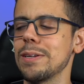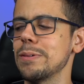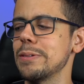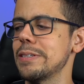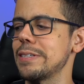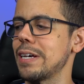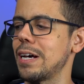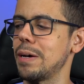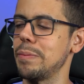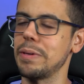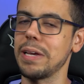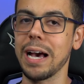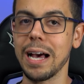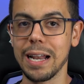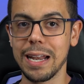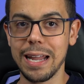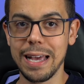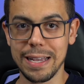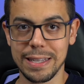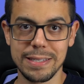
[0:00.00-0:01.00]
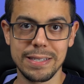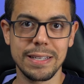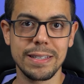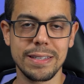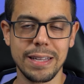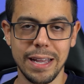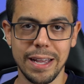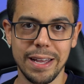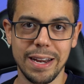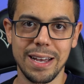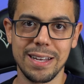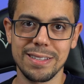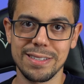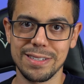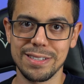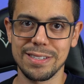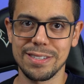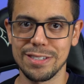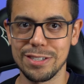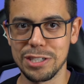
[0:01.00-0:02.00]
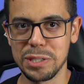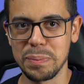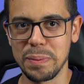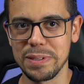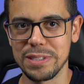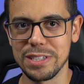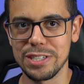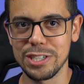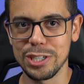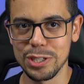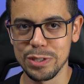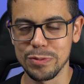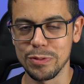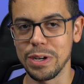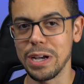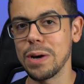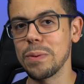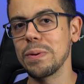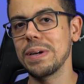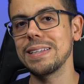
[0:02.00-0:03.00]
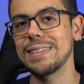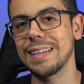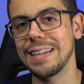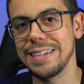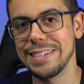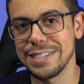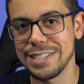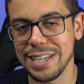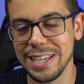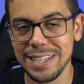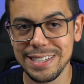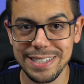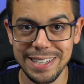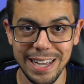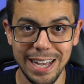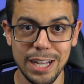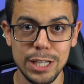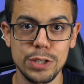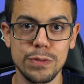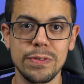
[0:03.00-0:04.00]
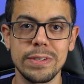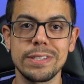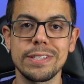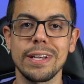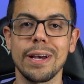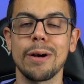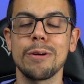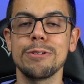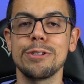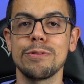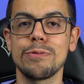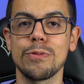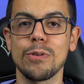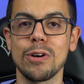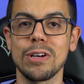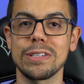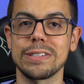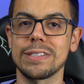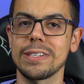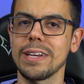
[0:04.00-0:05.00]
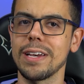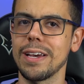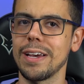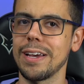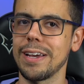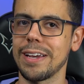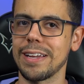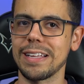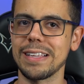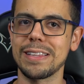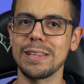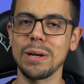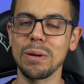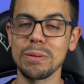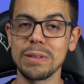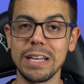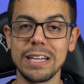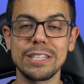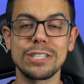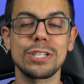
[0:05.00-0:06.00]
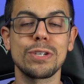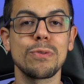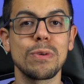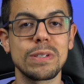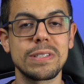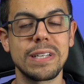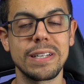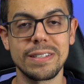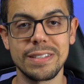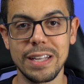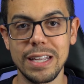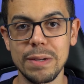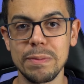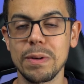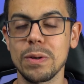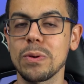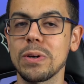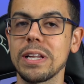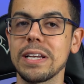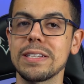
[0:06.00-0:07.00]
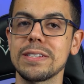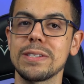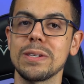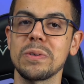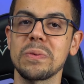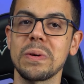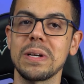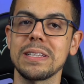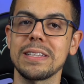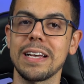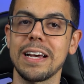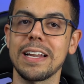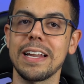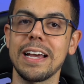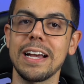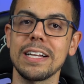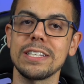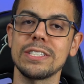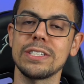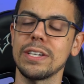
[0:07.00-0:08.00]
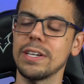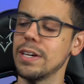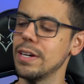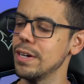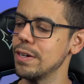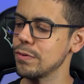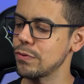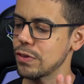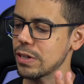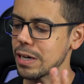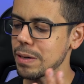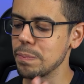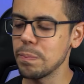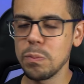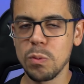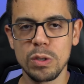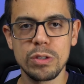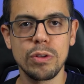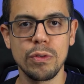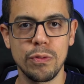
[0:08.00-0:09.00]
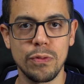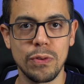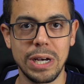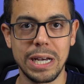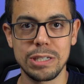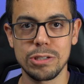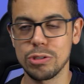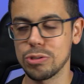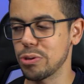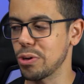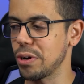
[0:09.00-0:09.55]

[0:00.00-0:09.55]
não sabe, Alexa integrado nesse dispositivo é uma inteligência artificial de voz. Então, desde que você tenha uma conexão com a internet, fica muito fácil